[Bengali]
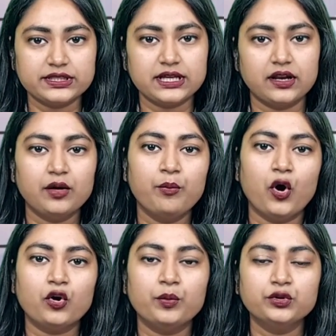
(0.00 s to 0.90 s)
করেছেন
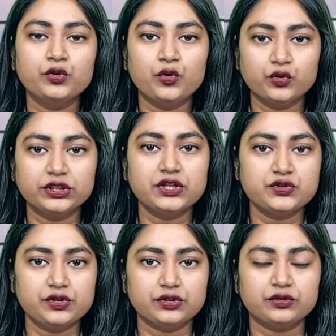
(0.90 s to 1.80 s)
বঙ্গবন্ধু
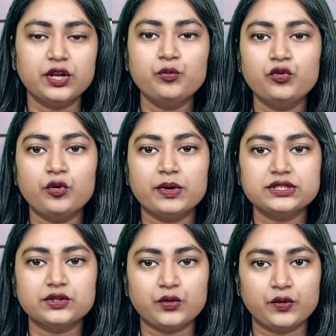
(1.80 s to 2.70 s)
হত্যায় জড়িতদের
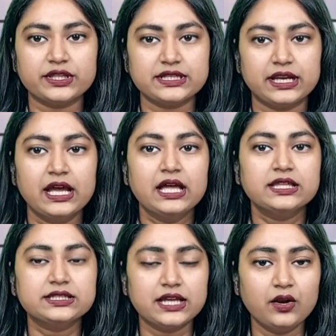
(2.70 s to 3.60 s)
পুনর্বাসিত করেছেন
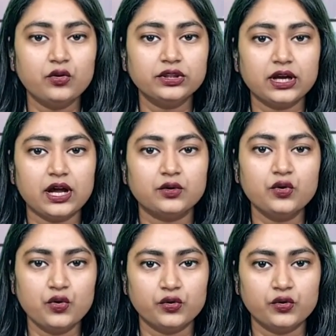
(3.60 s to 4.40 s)
জেল হত্যাকাণ্ড